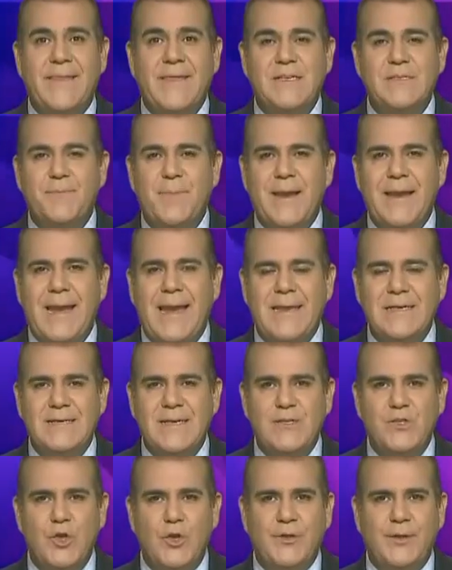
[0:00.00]
Tras la
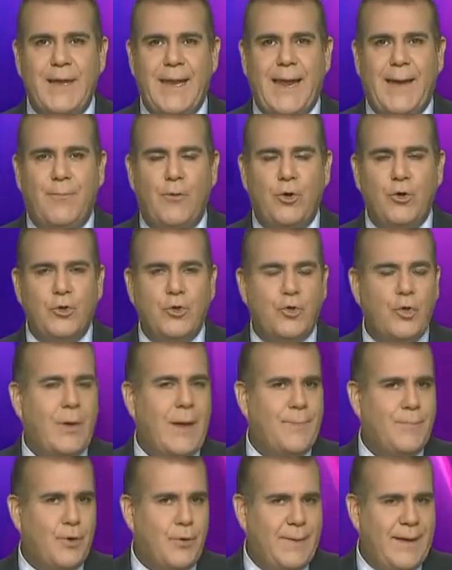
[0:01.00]
despenalización del
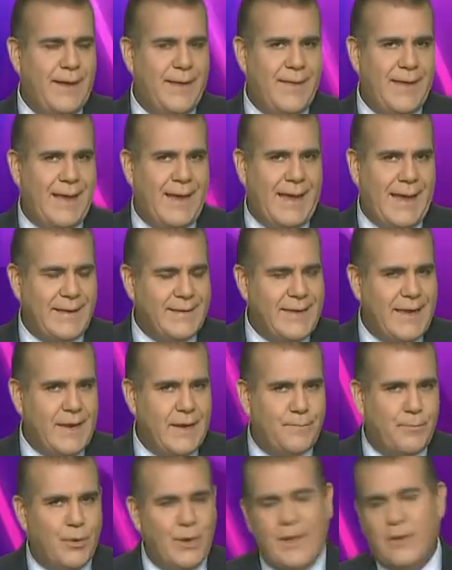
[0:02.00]
aborto
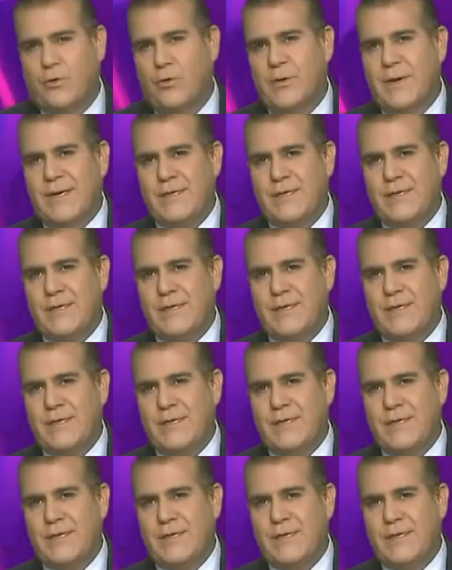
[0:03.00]
aprobada ayer